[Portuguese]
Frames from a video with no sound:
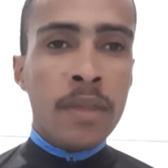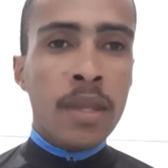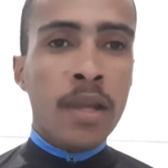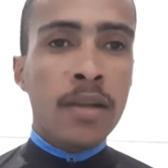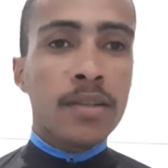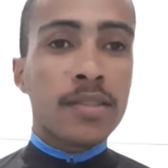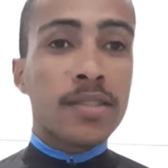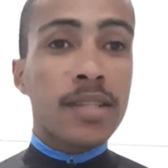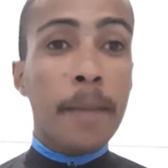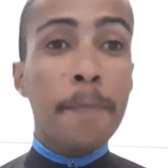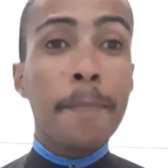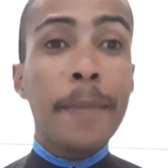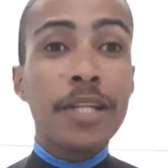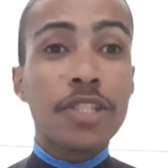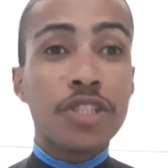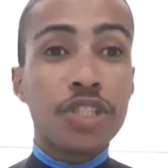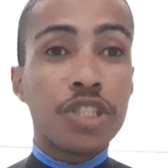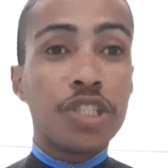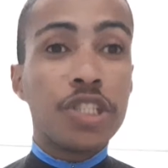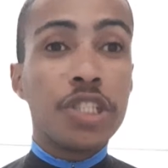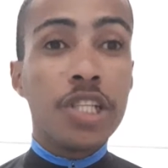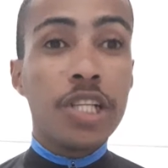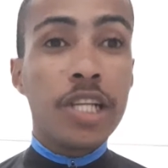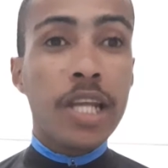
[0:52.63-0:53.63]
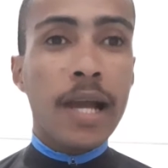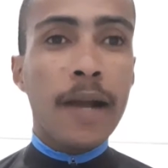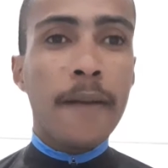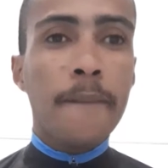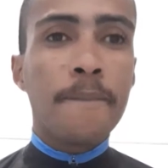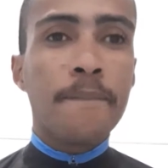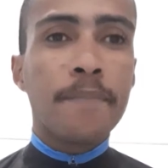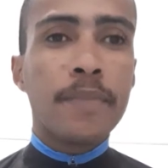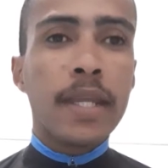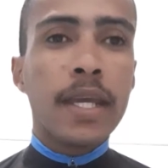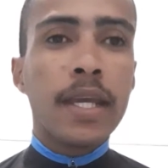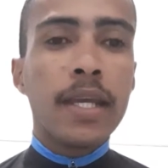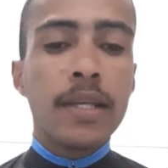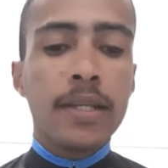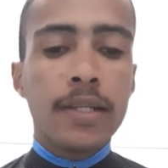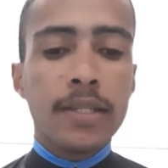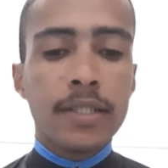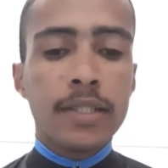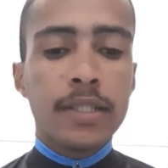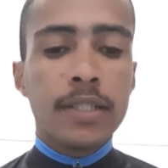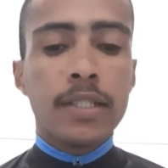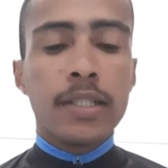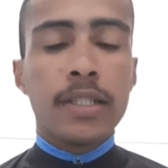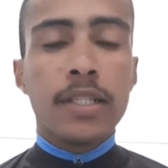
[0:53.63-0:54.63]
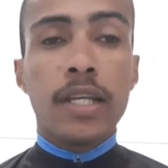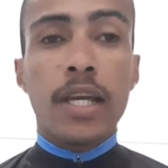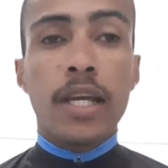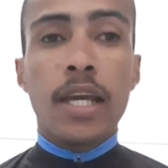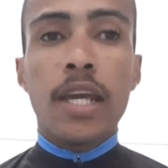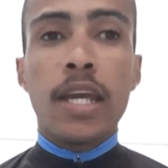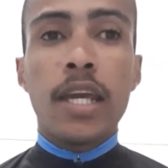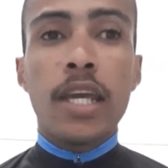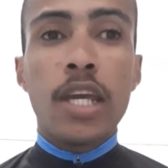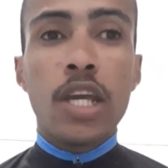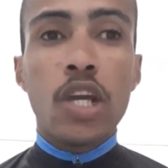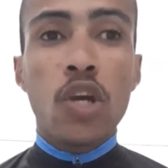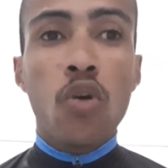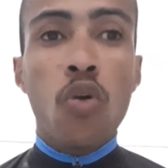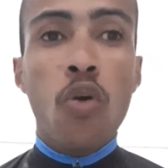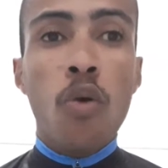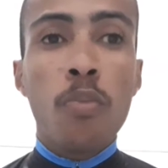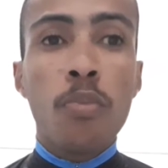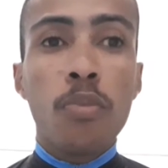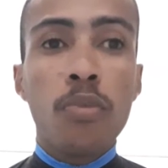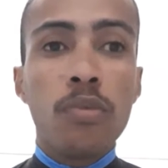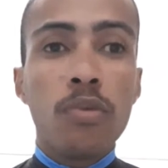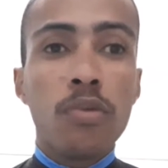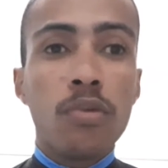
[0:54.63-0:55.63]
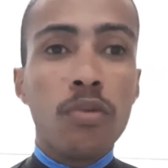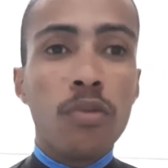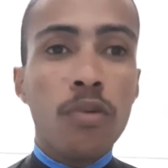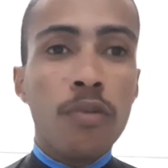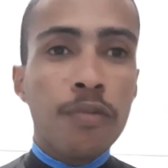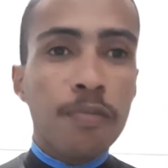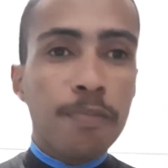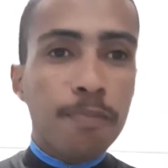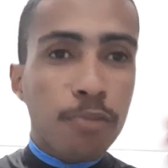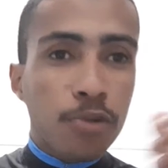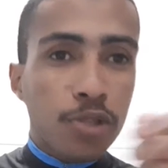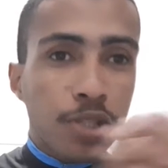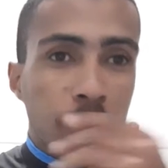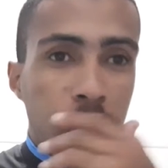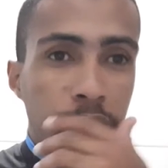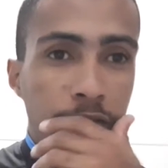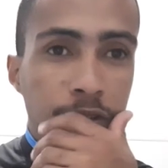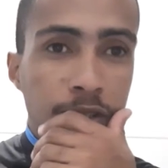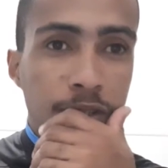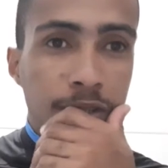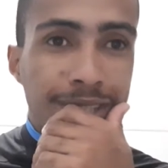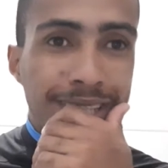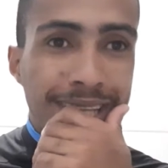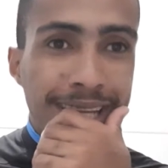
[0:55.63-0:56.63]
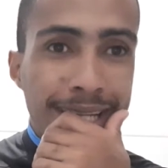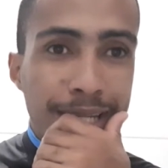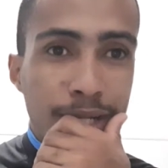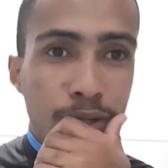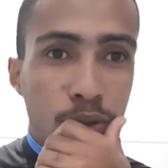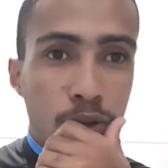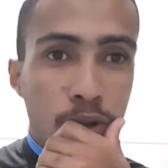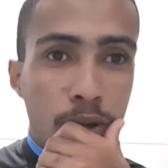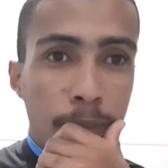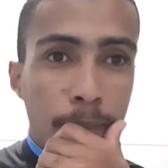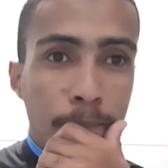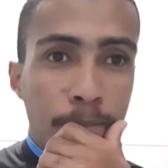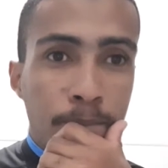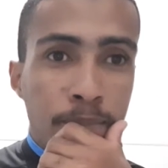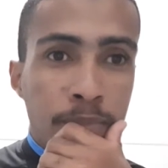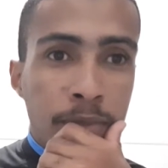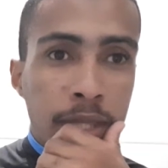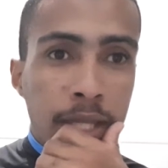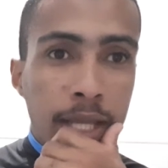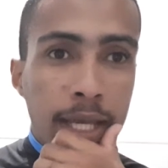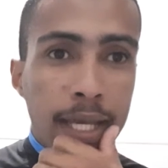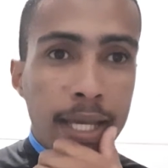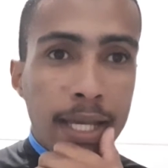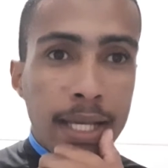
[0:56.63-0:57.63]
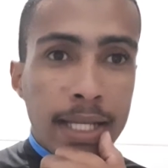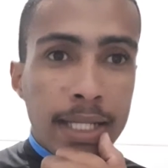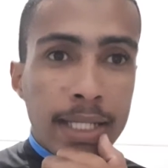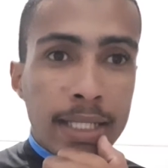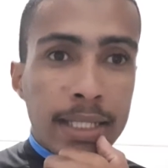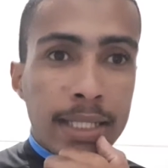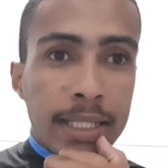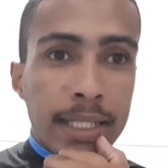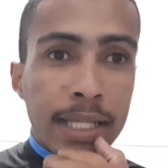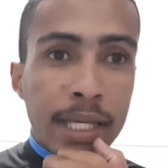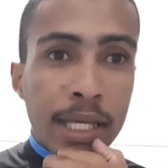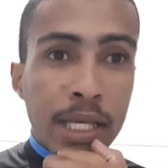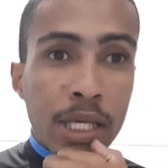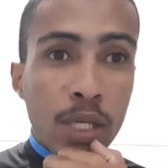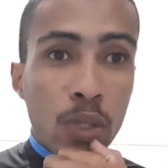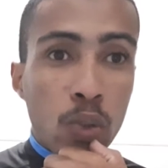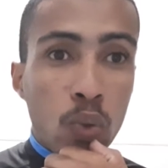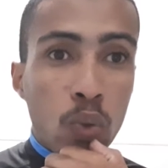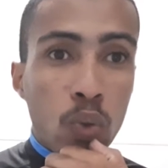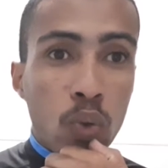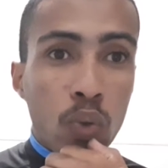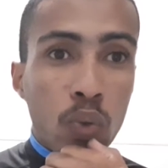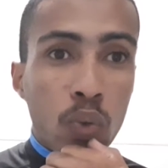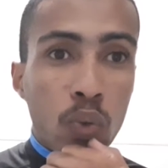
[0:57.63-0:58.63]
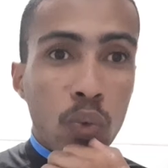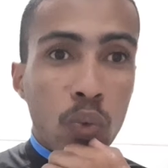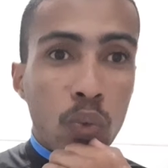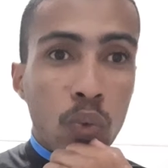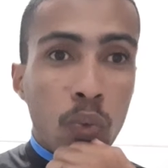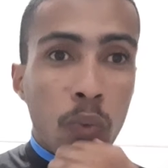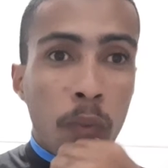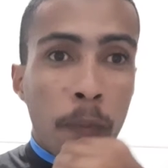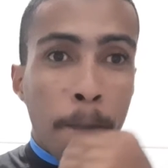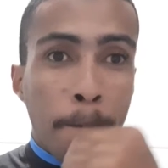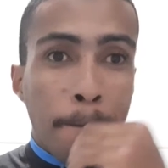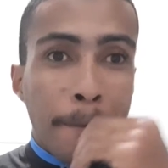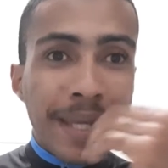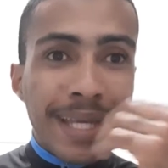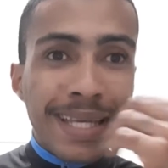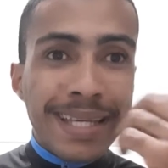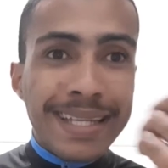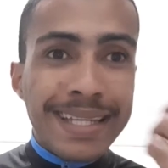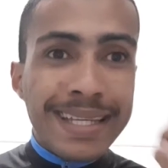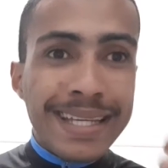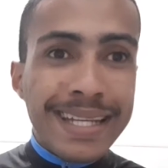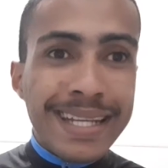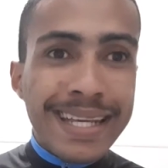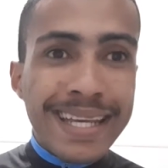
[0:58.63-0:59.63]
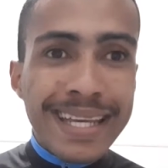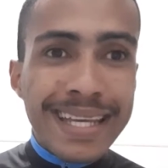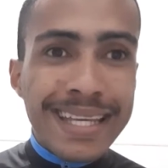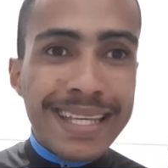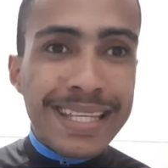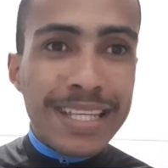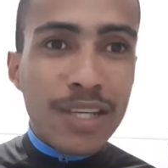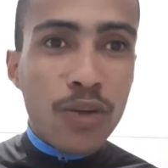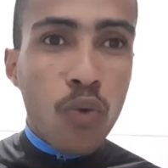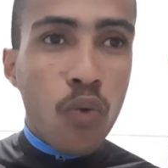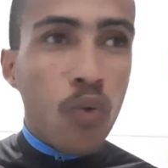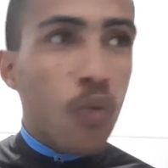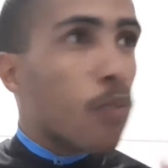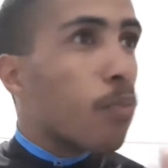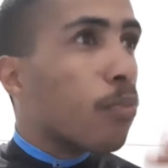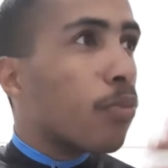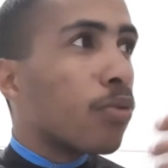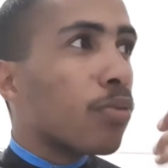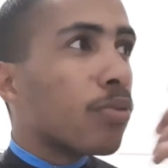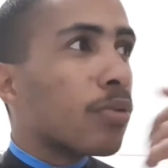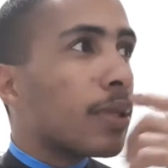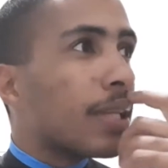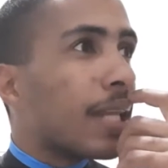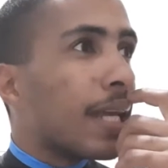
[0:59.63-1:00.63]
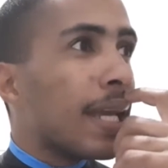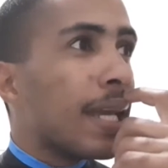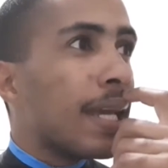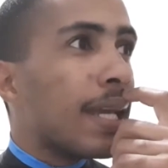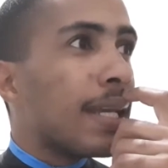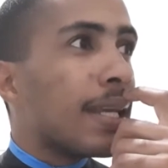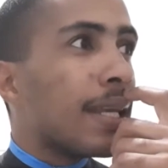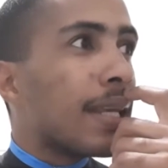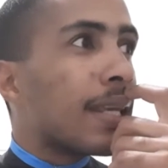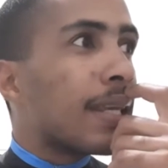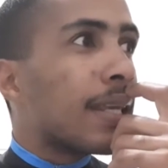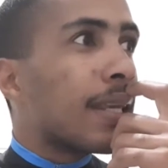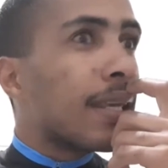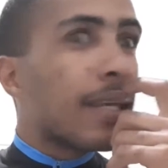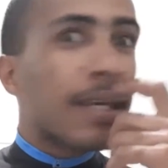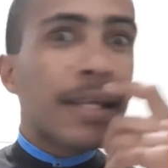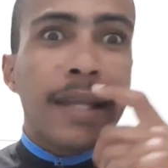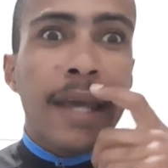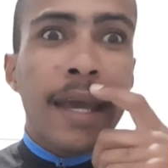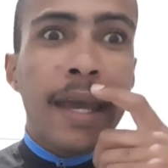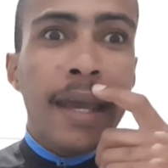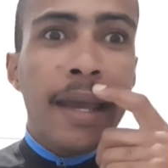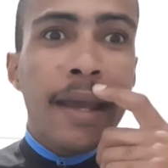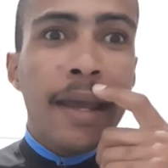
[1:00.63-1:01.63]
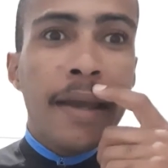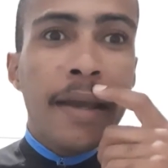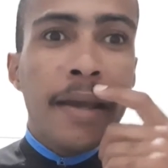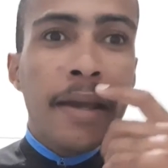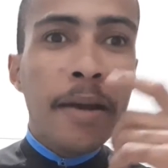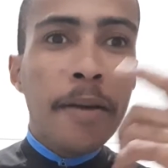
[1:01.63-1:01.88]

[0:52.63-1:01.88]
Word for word: Sapatilha, é. é como eu postei no vídeo anterior, né? Eu migrei, eu mudei, né?